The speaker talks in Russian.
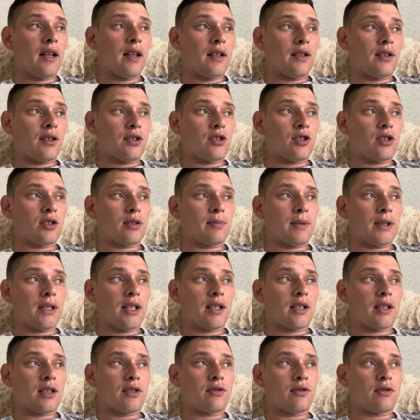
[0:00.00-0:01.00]
Значит,
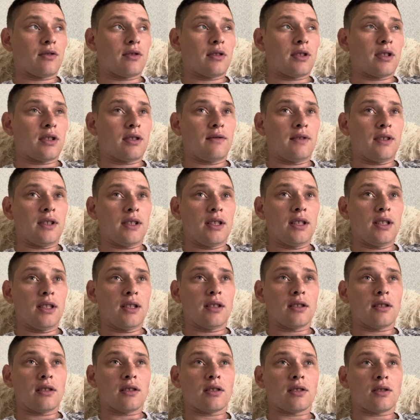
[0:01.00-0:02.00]
смотрите, в
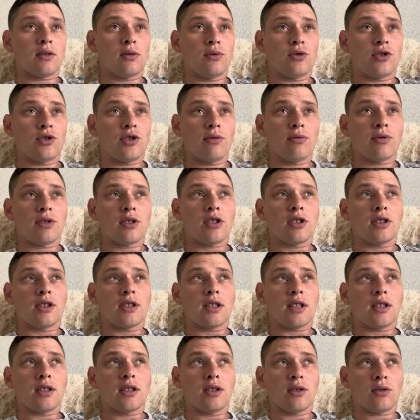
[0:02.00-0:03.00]
связи с
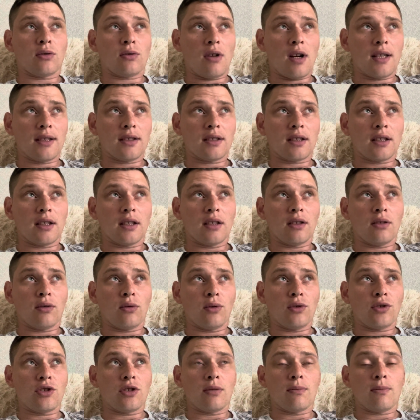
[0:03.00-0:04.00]
случившейся ситуацией
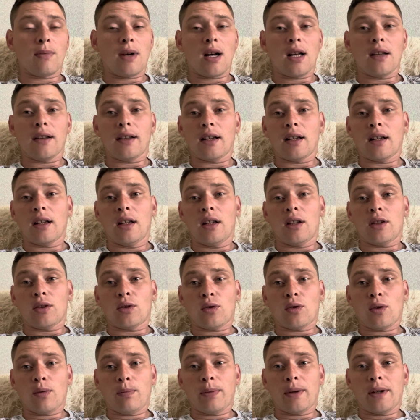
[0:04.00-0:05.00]
очень мало
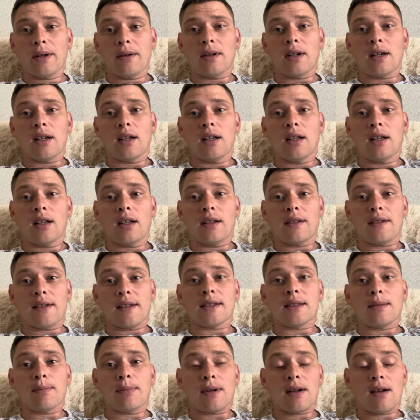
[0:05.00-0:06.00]
топлива на
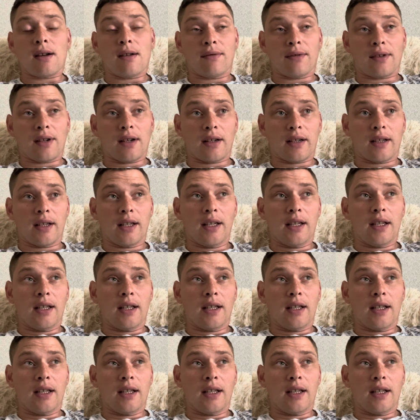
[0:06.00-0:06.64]
заправках.